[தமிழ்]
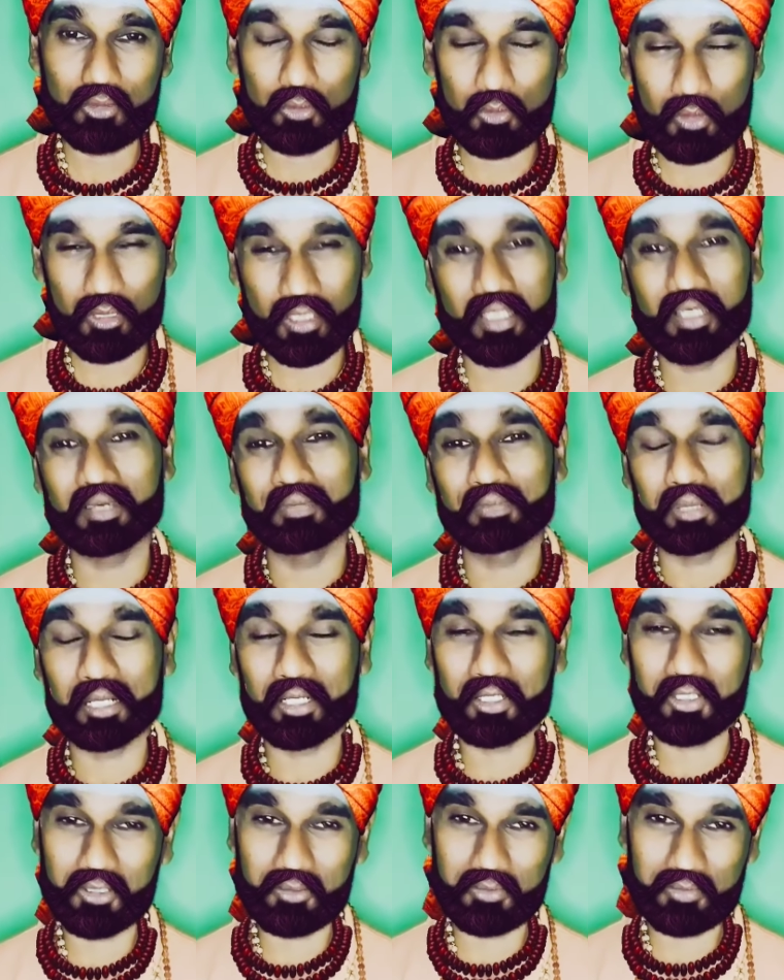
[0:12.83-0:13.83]
உன்னை நான்
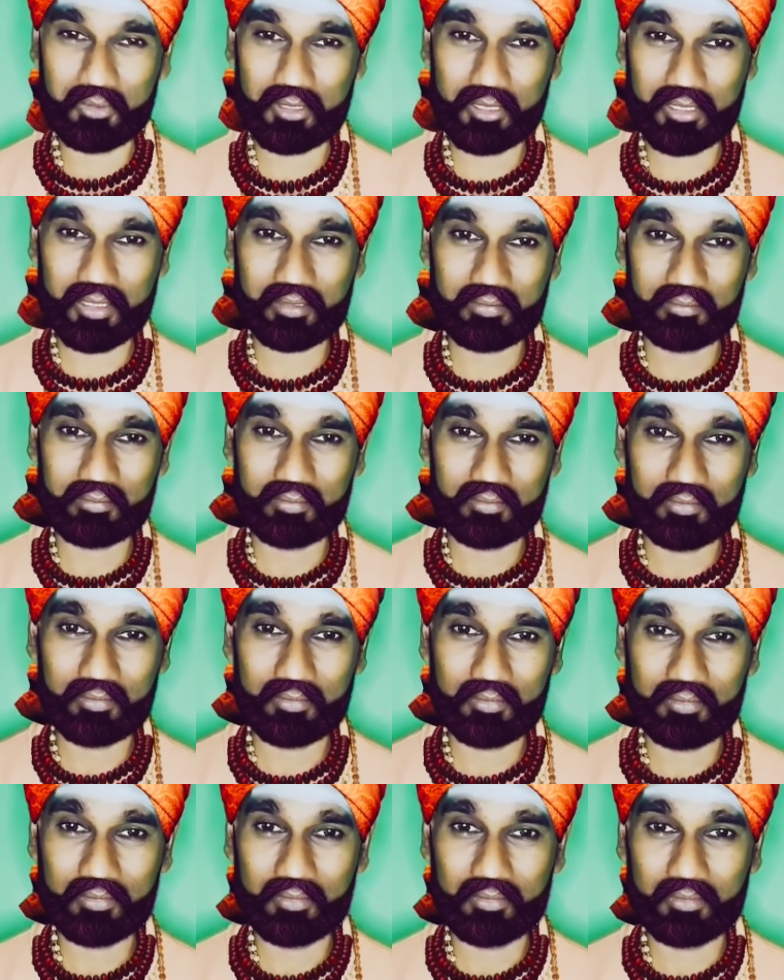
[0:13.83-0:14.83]
பார்க்கணும் முருகா
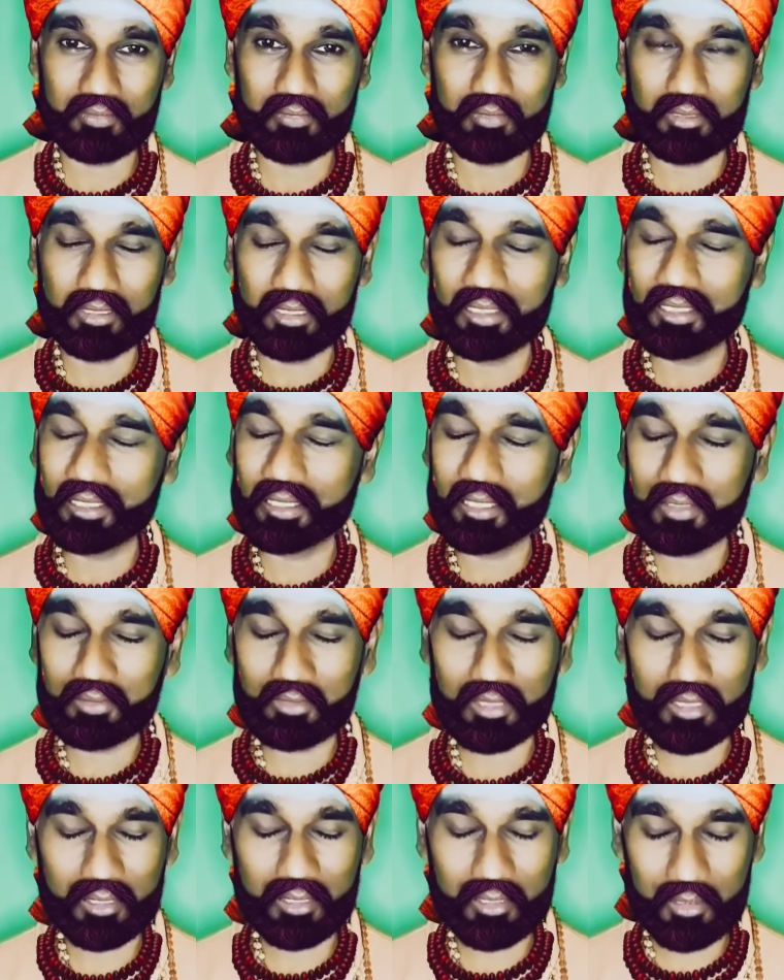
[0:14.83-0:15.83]
இதை
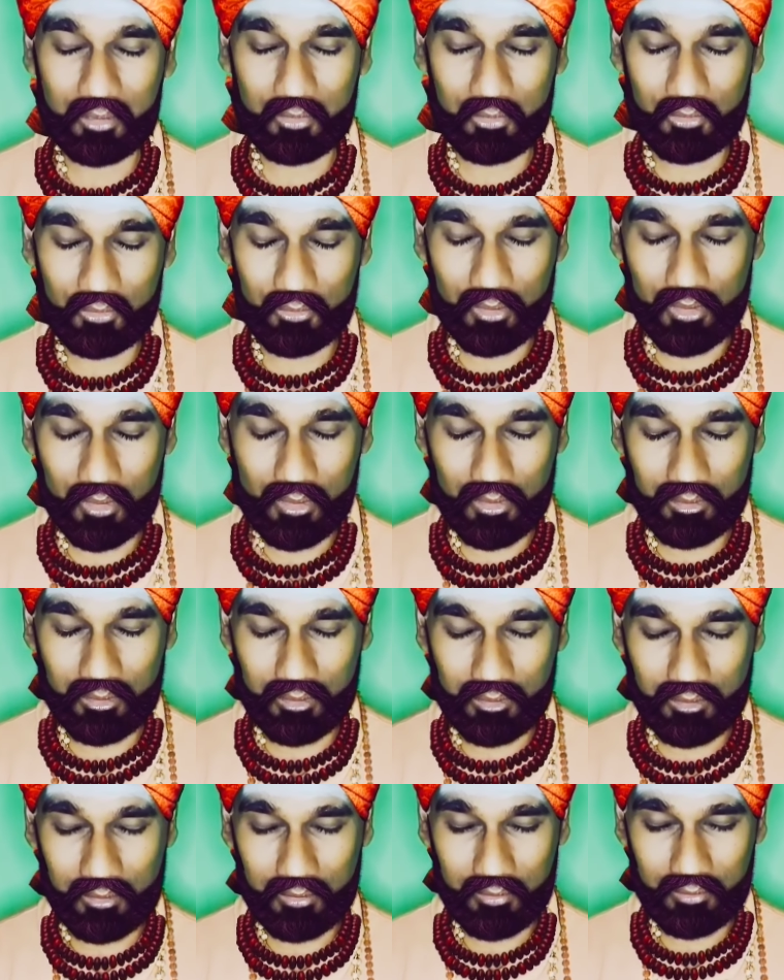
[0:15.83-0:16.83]
தவிர எனக்கு
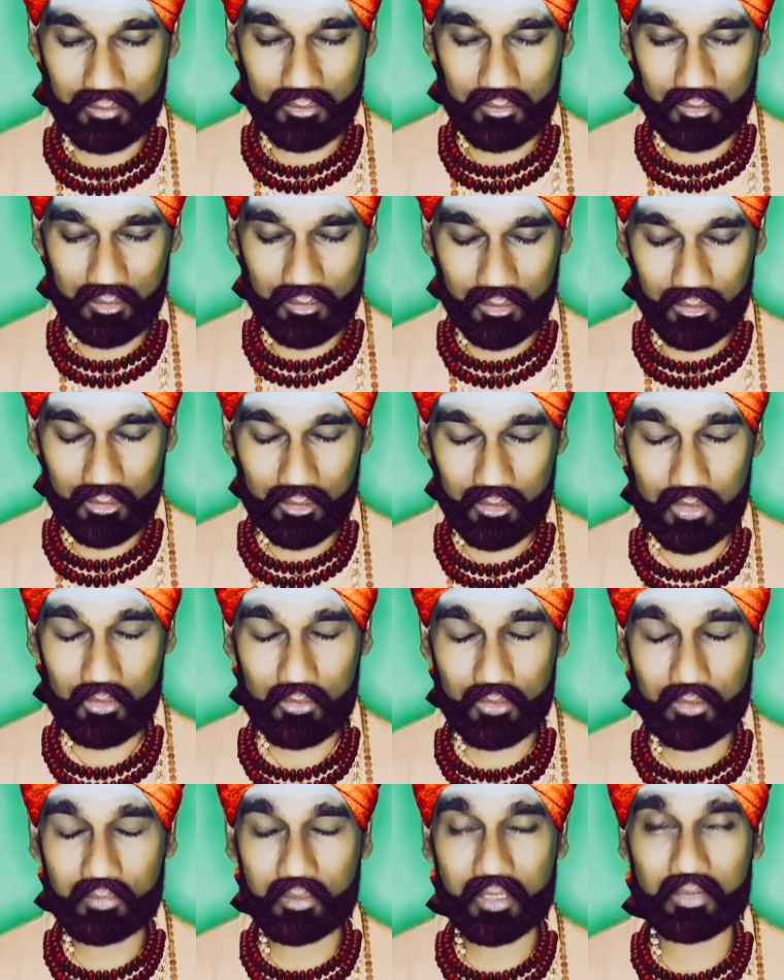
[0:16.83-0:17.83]
உலகத்தில்
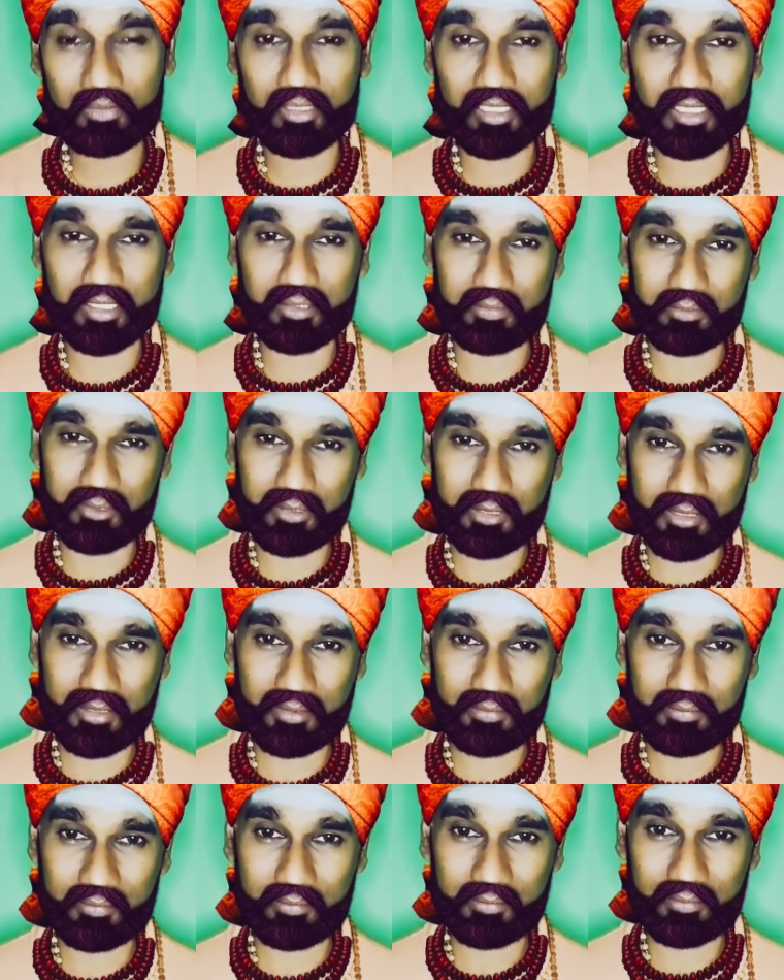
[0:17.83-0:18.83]
எதுவுமே வேணாம் முருகா
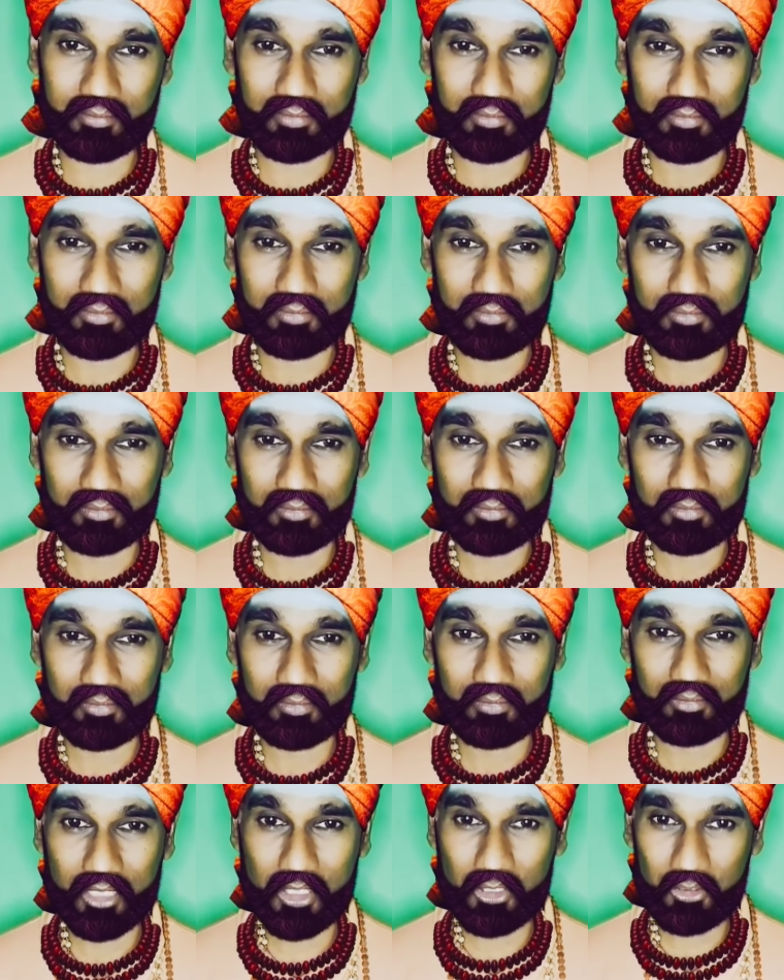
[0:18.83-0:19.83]

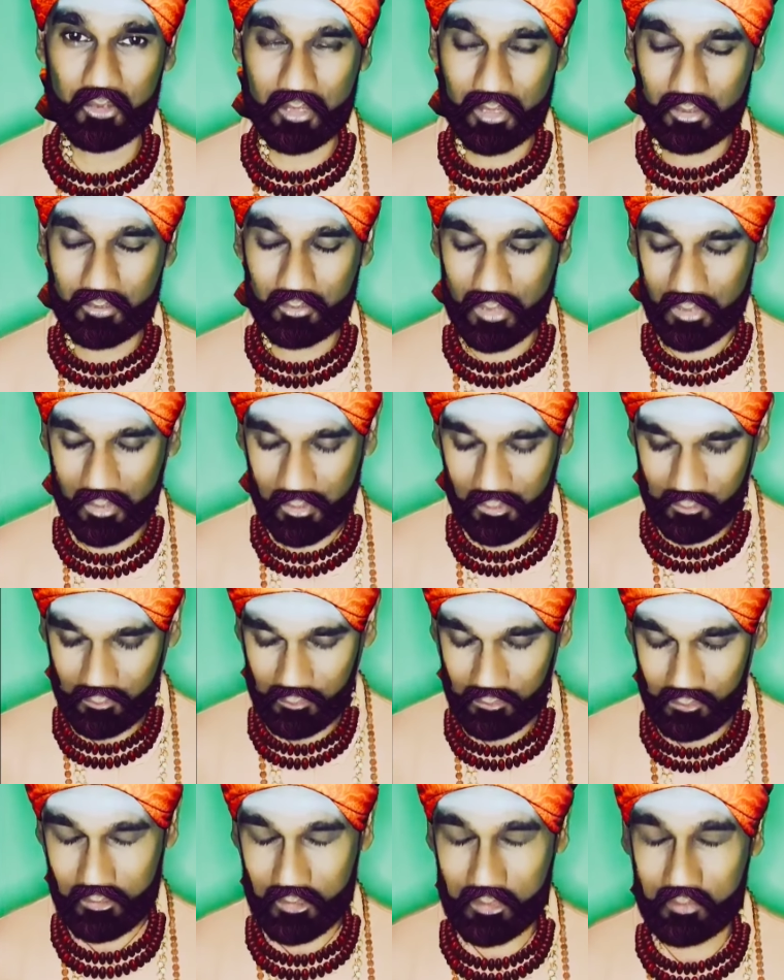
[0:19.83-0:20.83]
என்னுடைய வாழ்க்கை
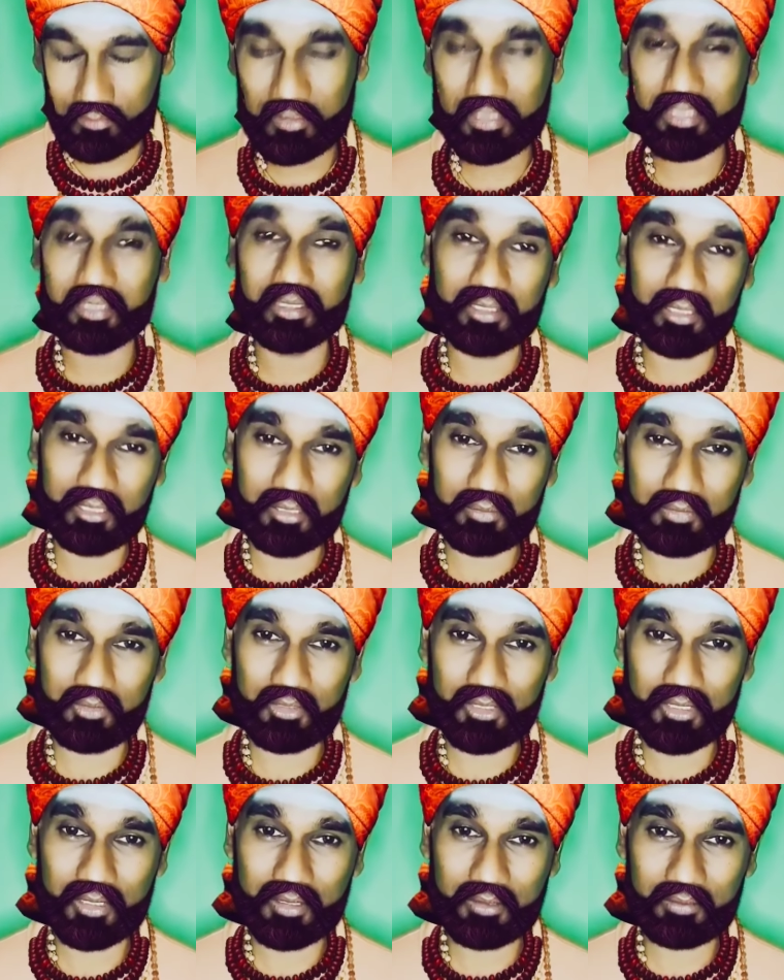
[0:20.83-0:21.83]
லட்சியமே இதுதான்
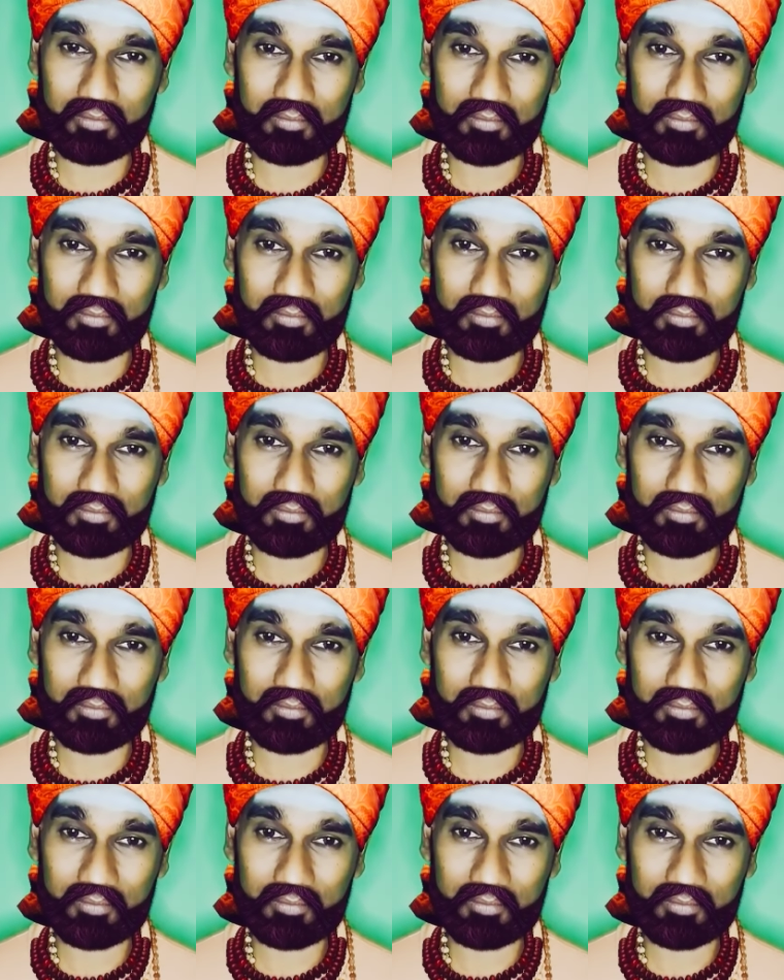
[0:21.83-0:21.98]
முருகா